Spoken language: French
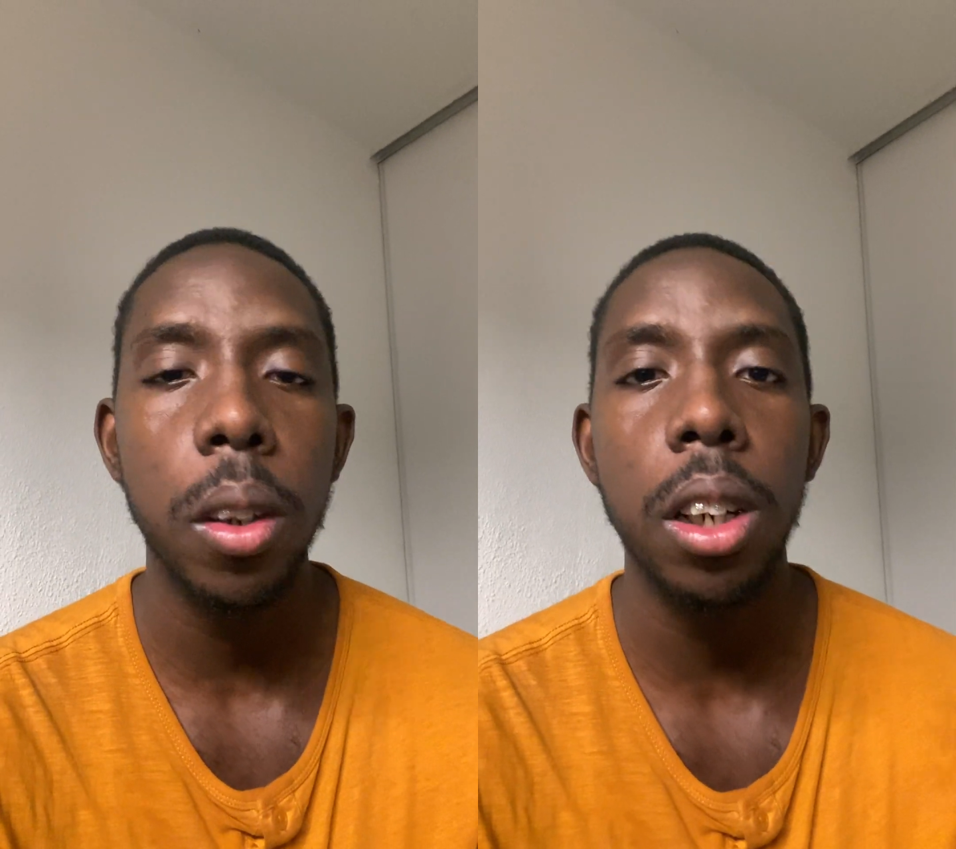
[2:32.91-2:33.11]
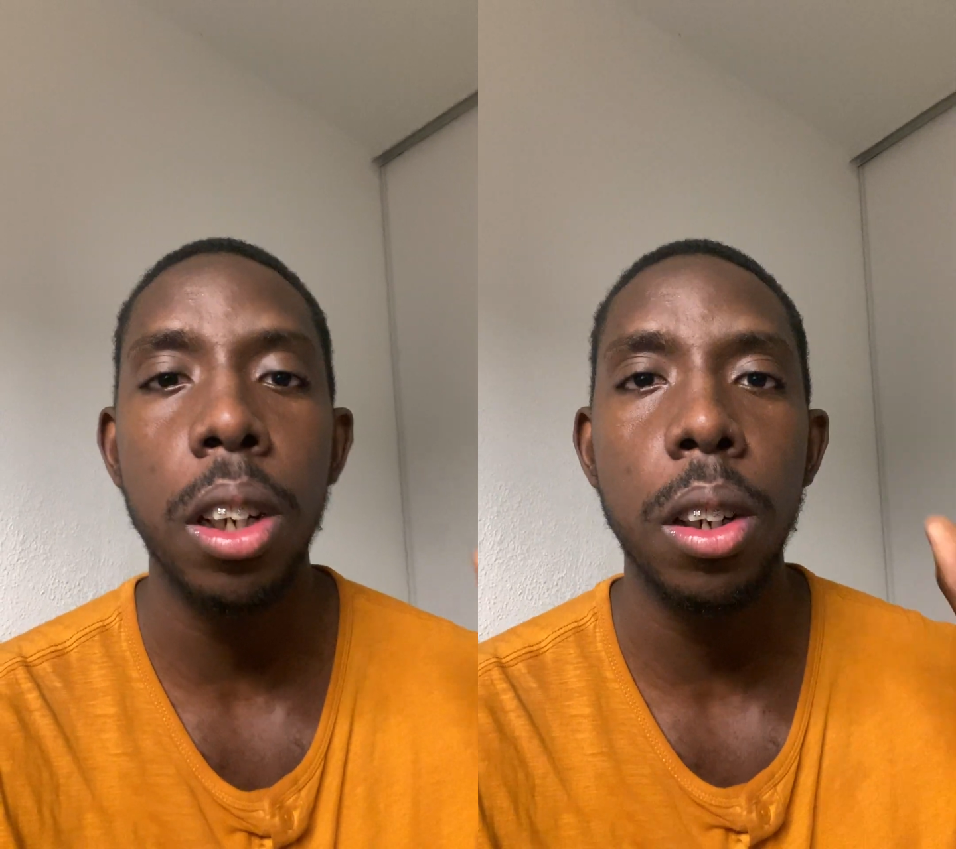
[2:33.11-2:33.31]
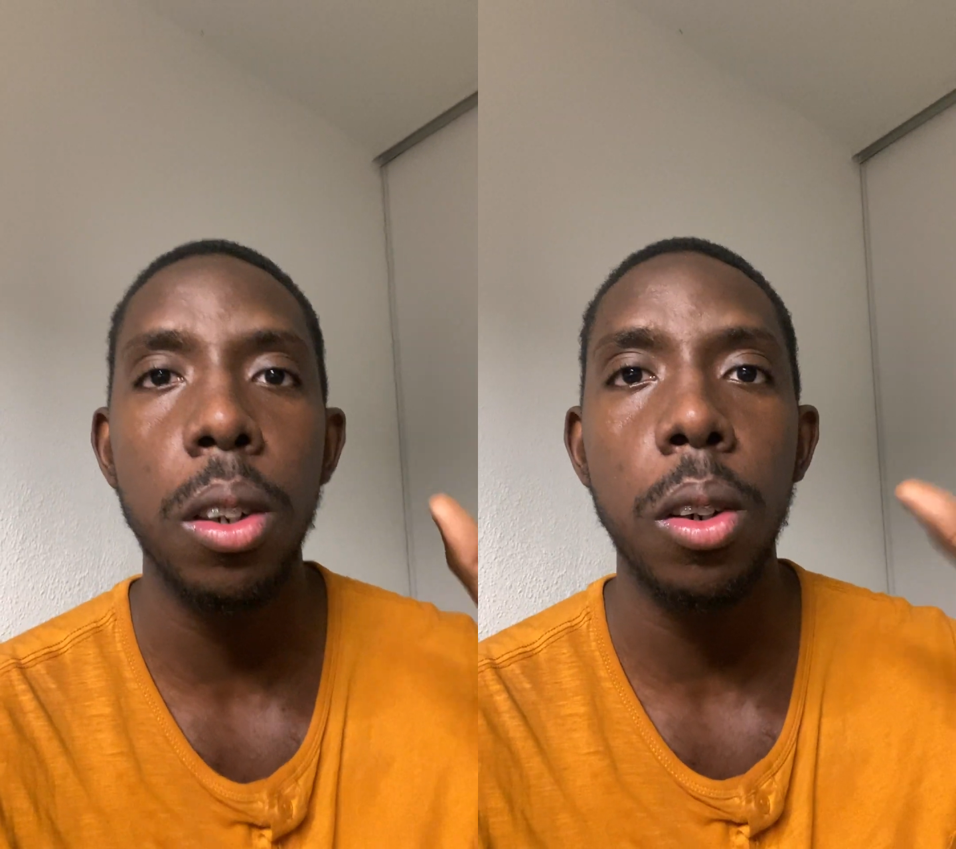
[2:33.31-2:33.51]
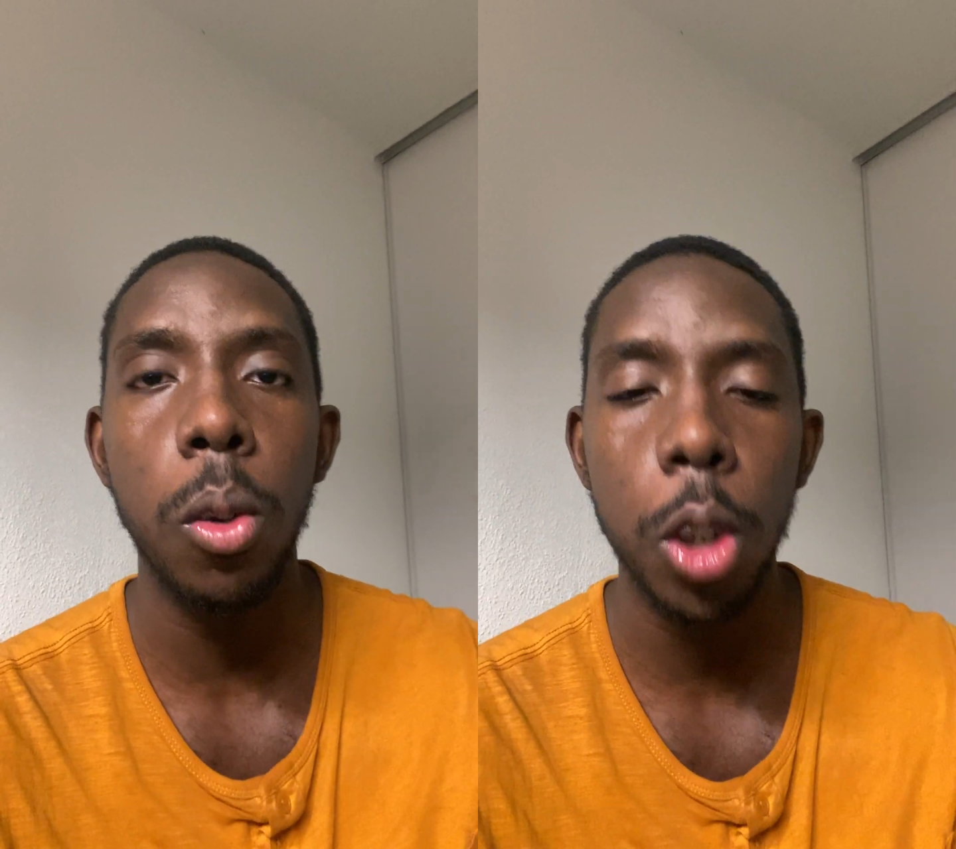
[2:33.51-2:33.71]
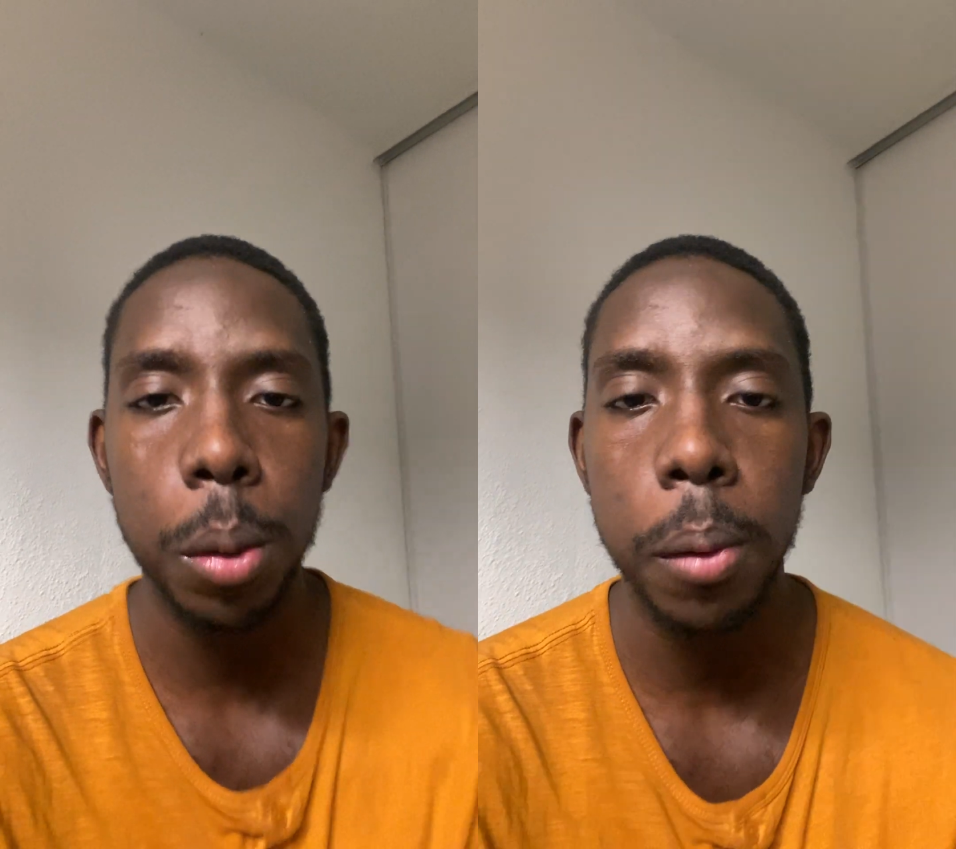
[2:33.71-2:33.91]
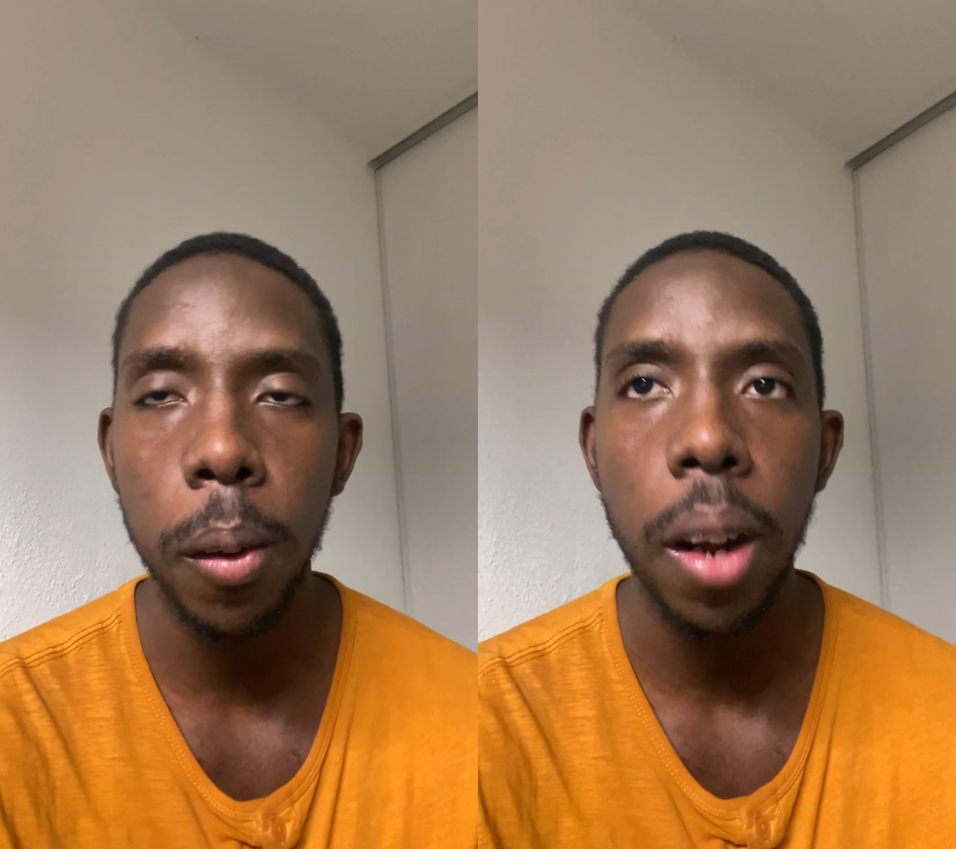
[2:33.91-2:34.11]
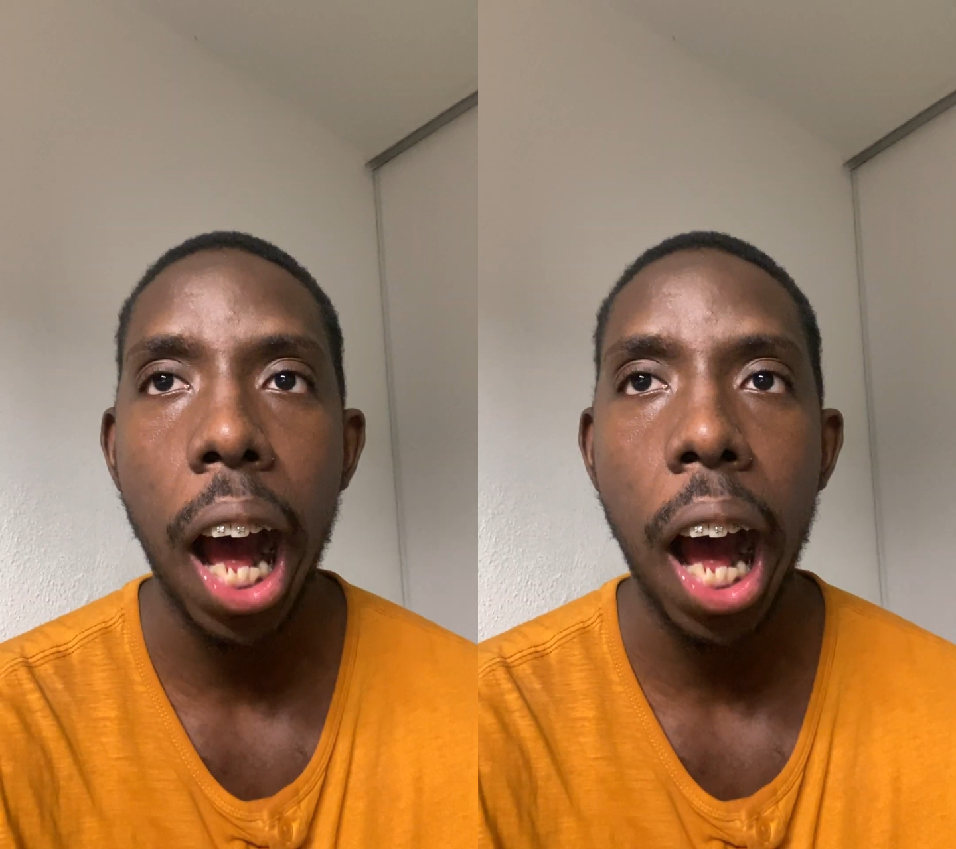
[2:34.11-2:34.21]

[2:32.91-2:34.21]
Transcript: un logement